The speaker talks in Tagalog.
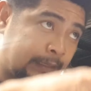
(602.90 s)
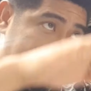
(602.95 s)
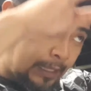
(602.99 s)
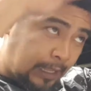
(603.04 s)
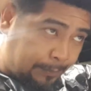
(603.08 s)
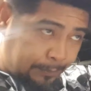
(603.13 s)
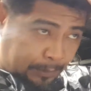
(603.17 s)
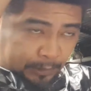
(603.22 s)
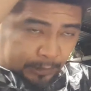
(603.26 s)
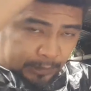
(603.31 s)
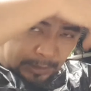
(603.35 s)

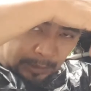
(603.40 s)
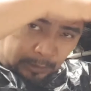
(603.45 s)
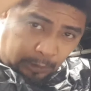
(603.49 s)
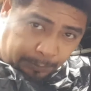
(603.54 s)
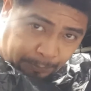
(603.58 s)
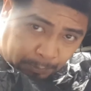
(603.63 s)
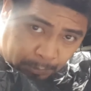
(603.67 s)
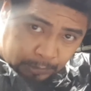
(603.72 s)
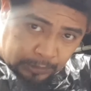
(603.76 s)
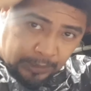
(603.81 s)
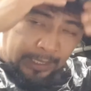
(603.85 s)
Tapos dito
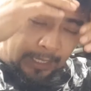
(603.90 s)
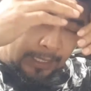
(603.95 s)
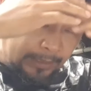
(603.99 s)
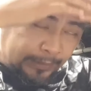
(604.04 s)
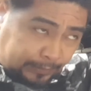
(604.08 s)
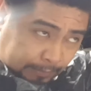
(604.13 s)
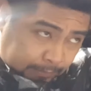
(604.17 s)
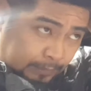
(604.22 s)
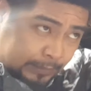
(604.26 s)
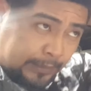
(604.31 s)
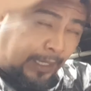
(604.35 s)
po sa
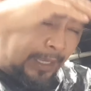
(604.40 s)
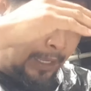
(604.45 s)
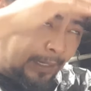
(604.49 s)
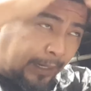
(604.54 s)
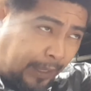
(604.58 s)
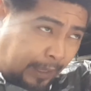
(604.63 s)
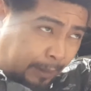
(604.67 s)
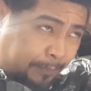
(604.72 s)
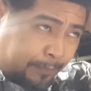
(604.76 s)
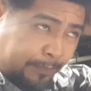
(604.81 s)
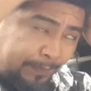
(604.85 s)

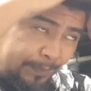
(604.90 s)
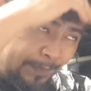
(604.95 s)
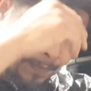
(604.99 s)
harap,